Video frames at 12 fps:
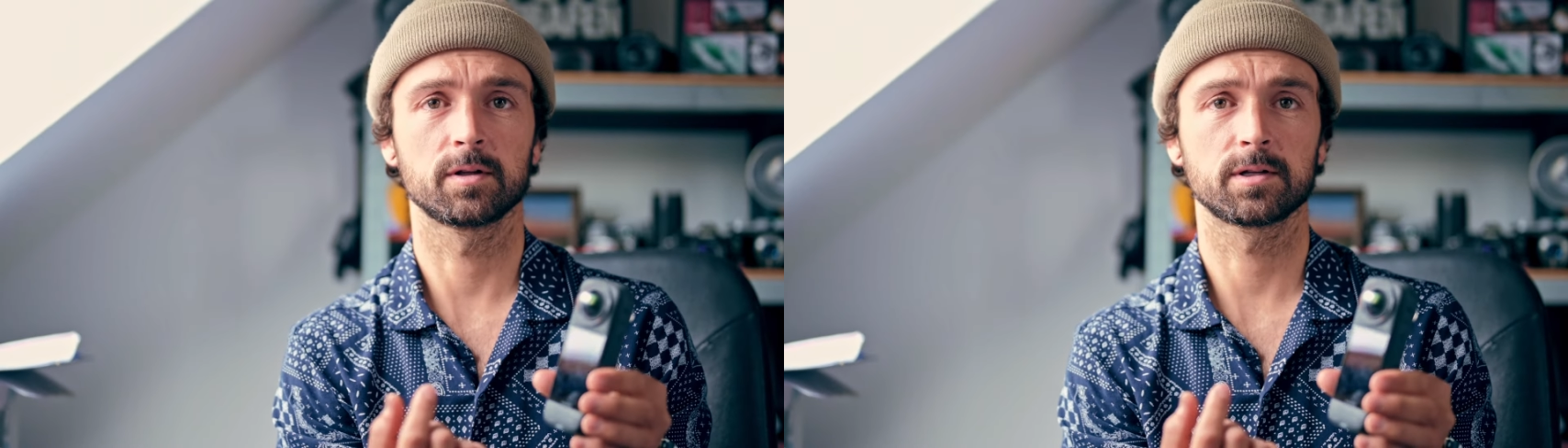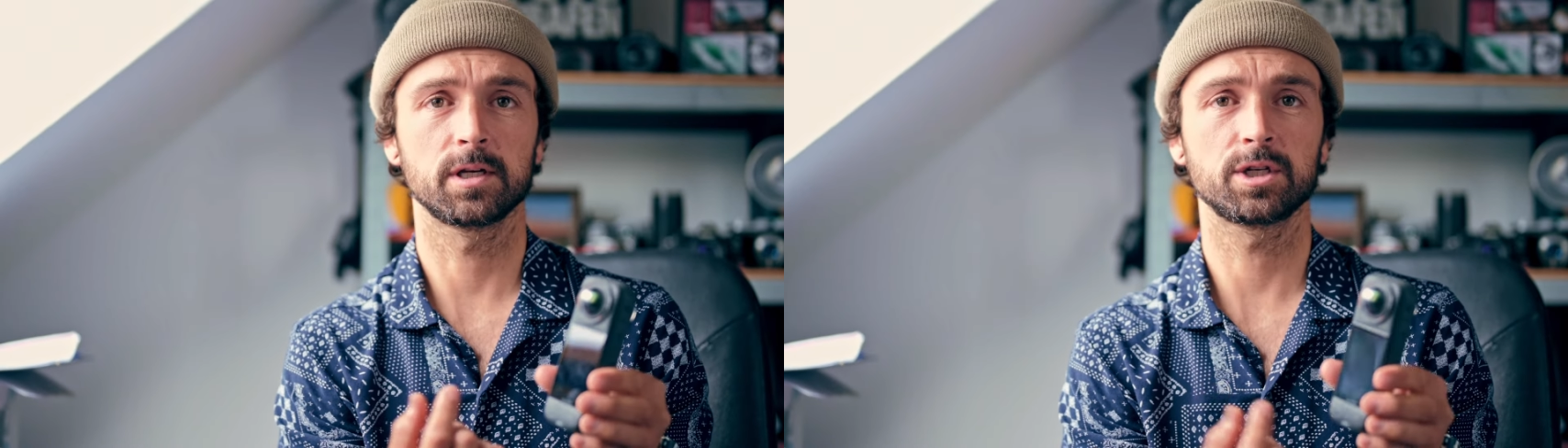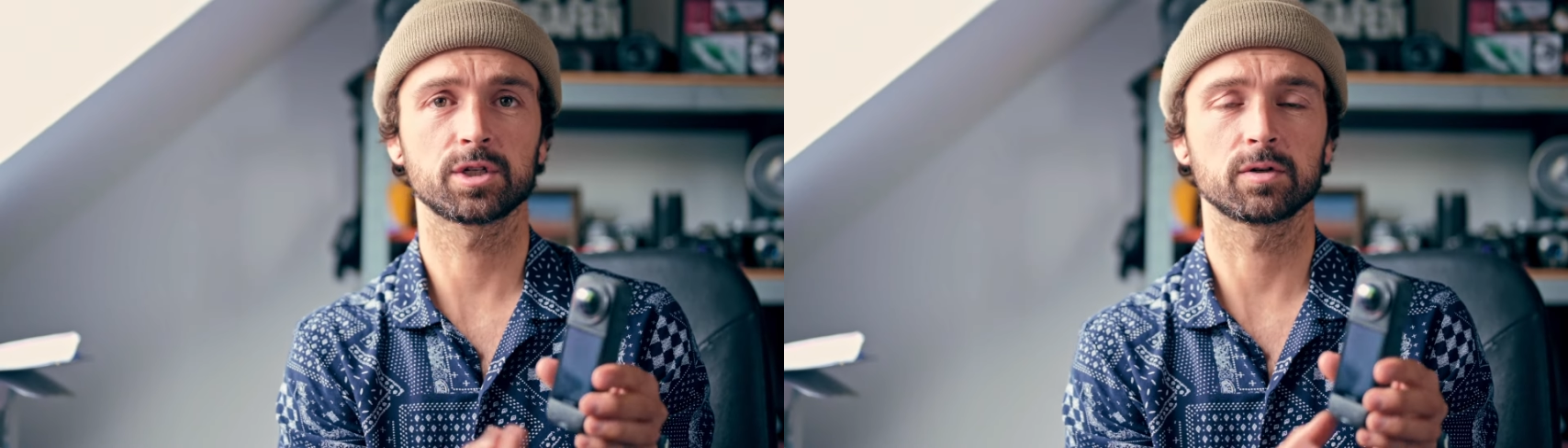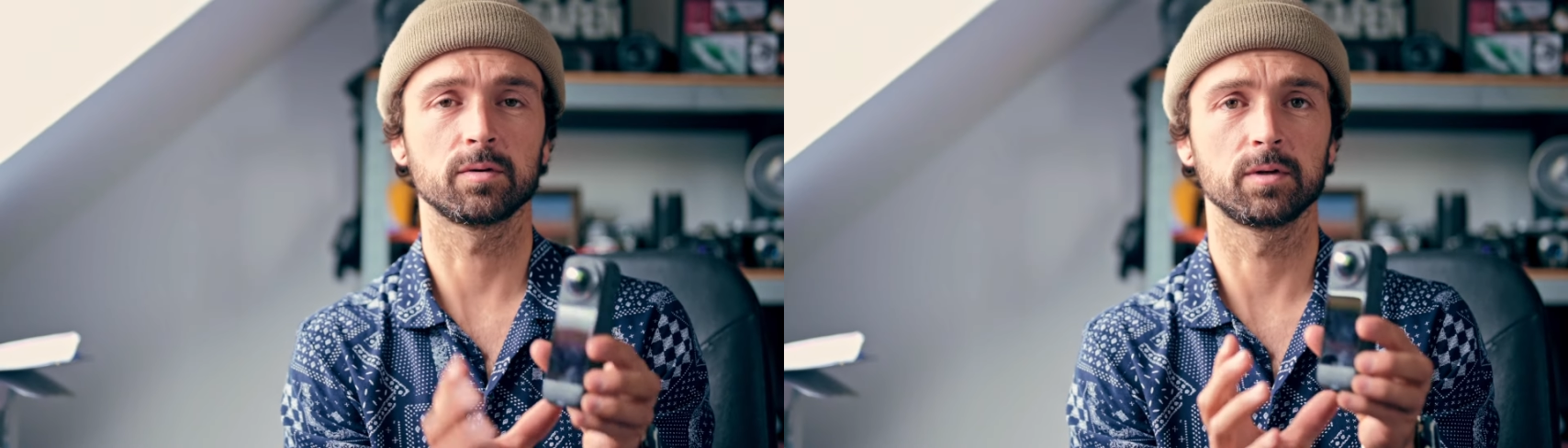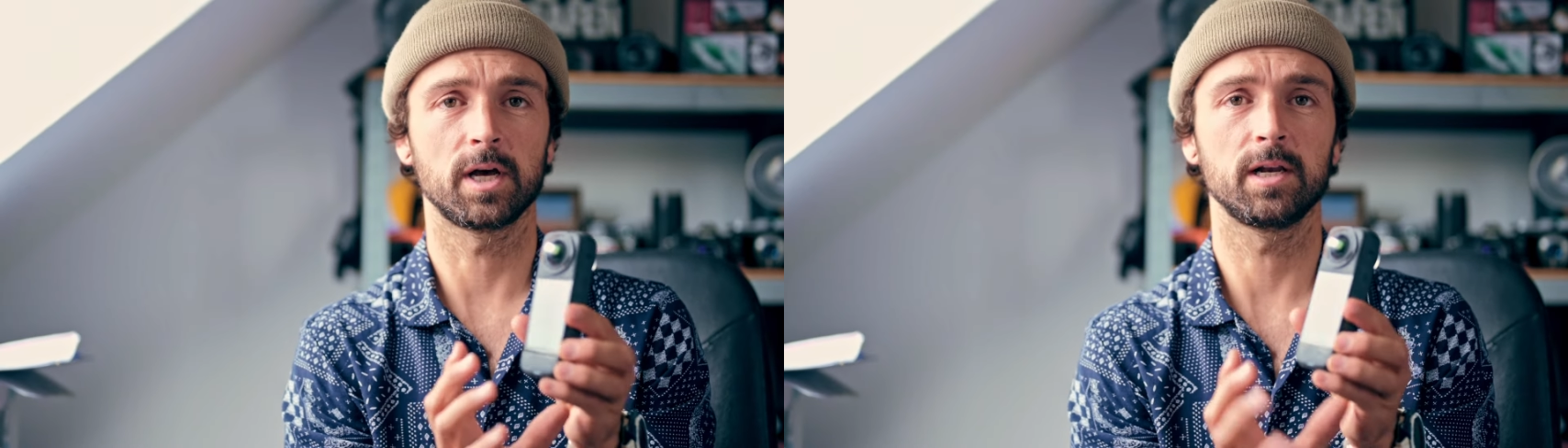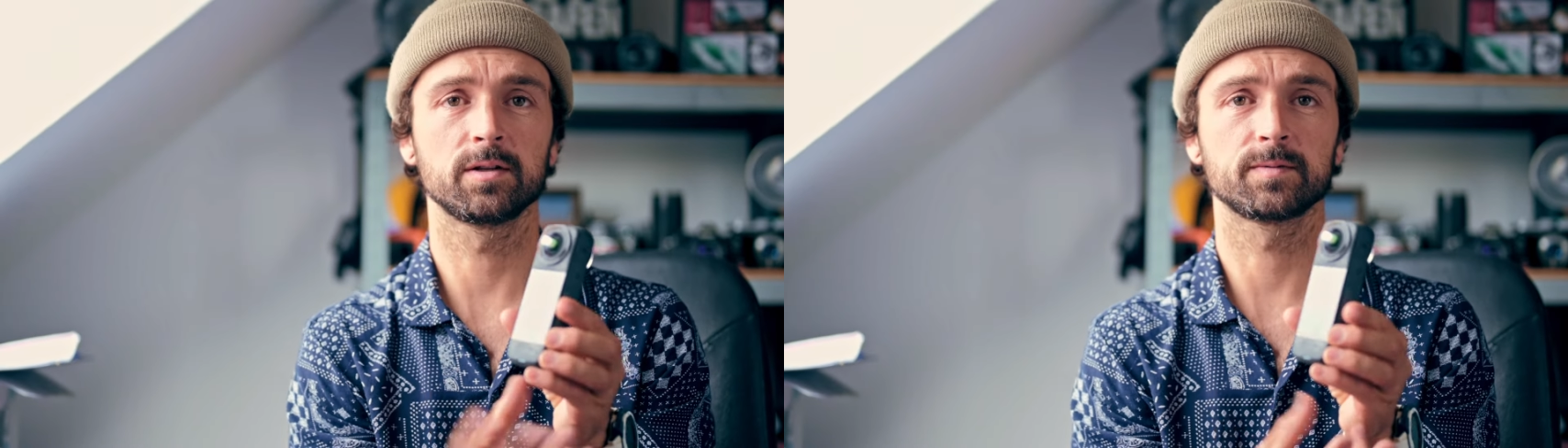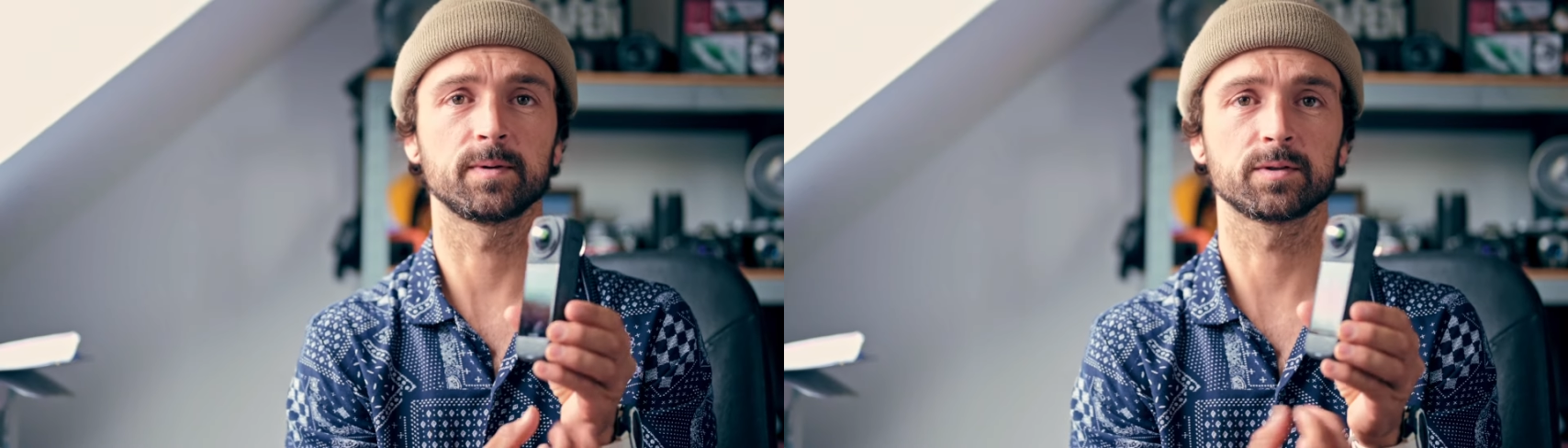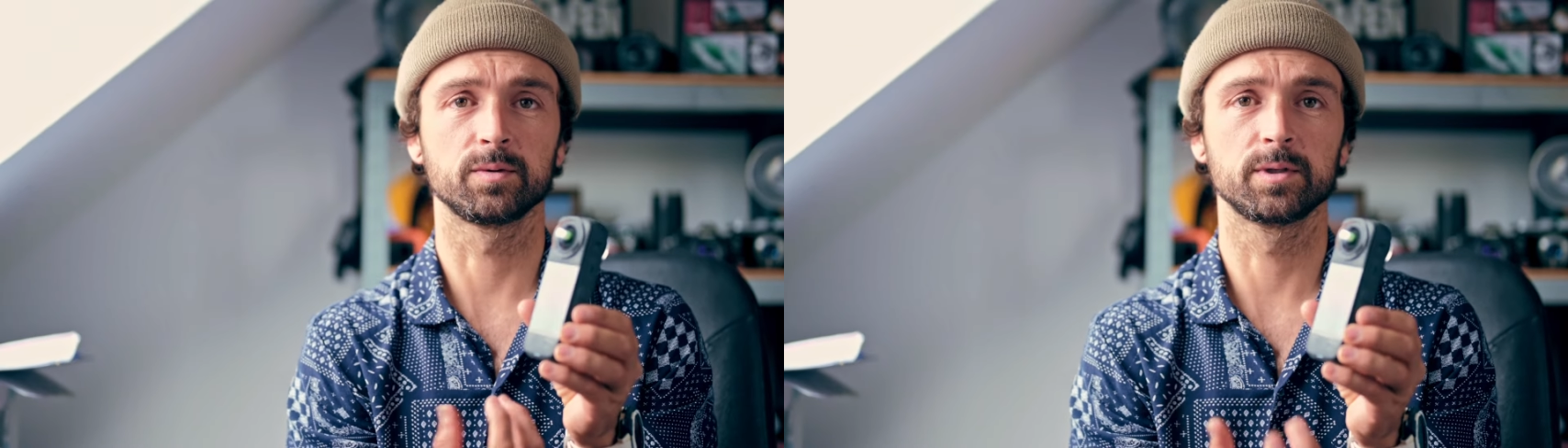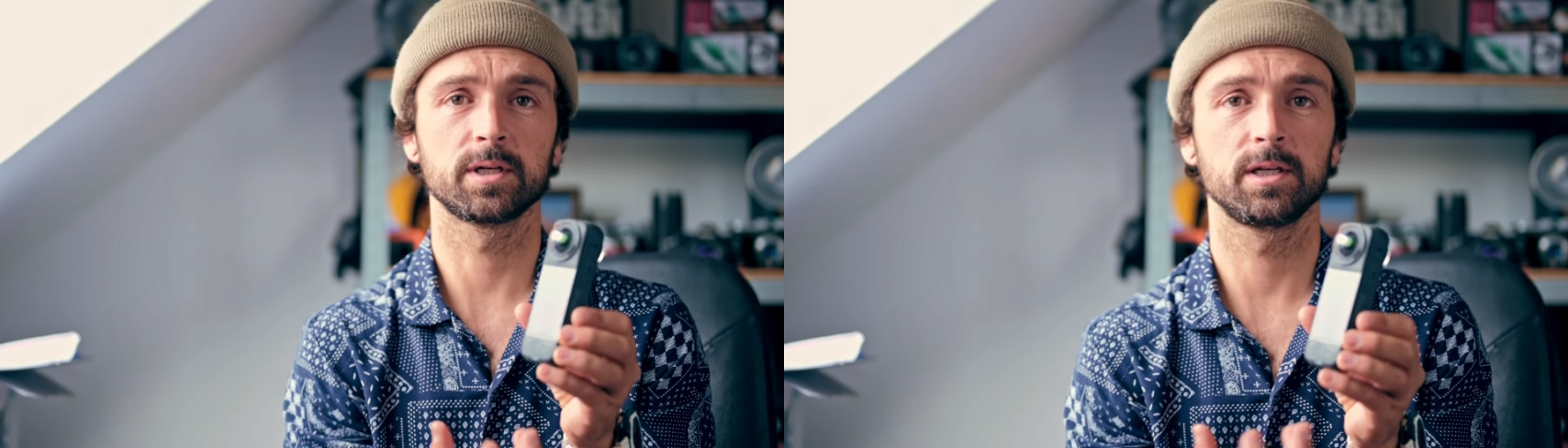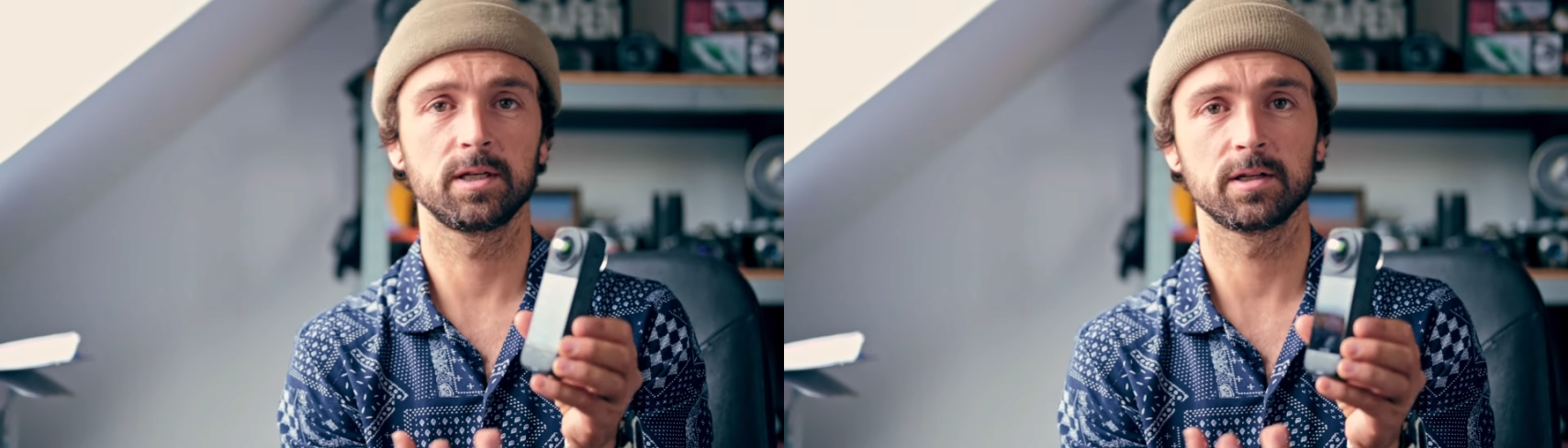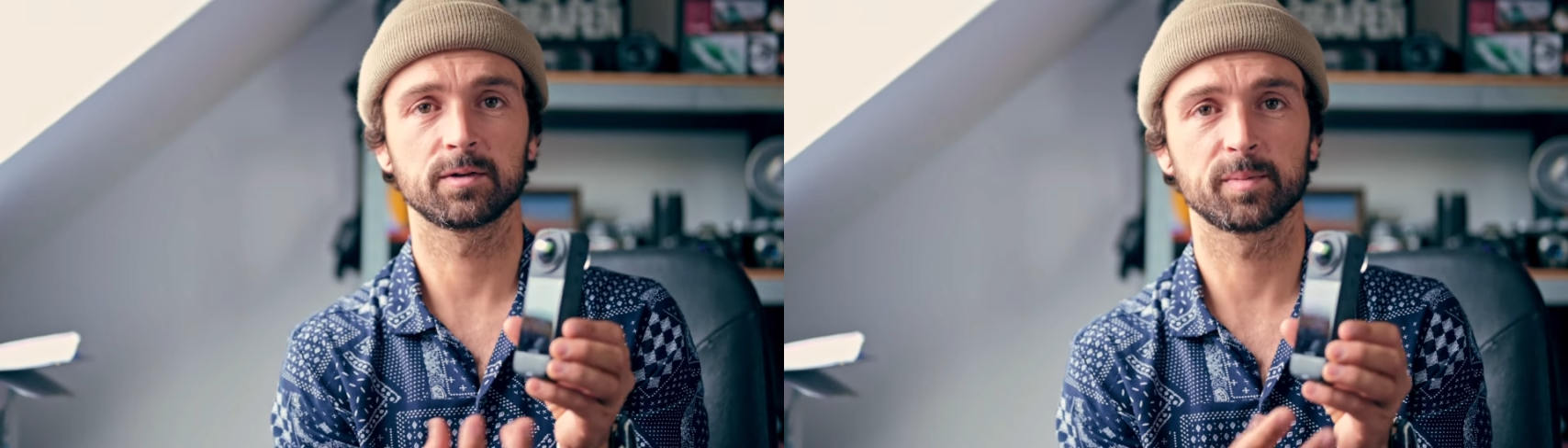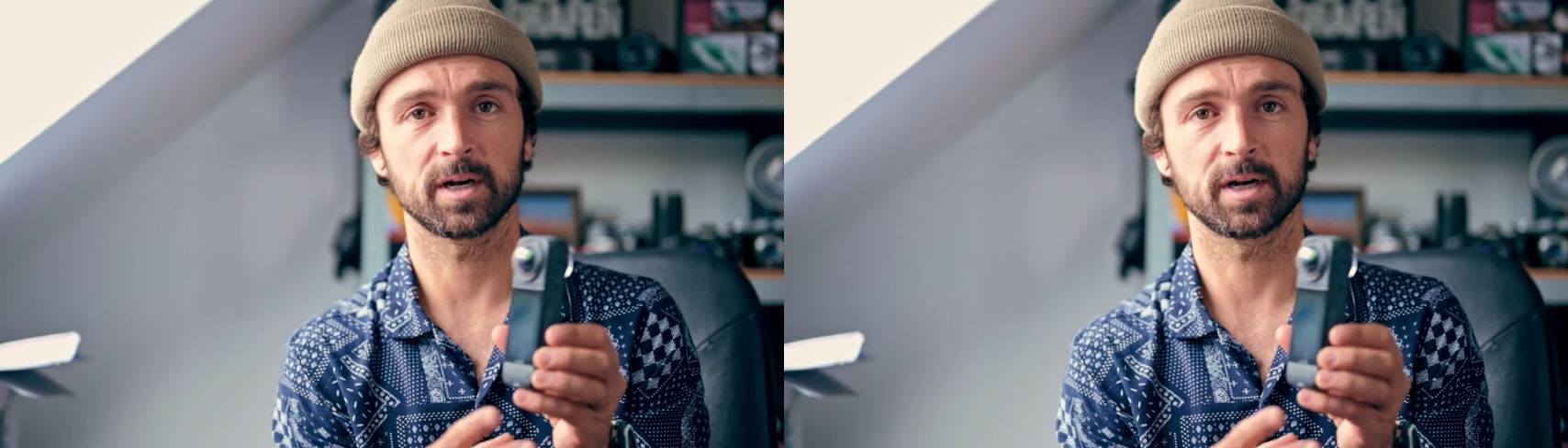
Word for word: stitcht und alles, was unter ihr ist,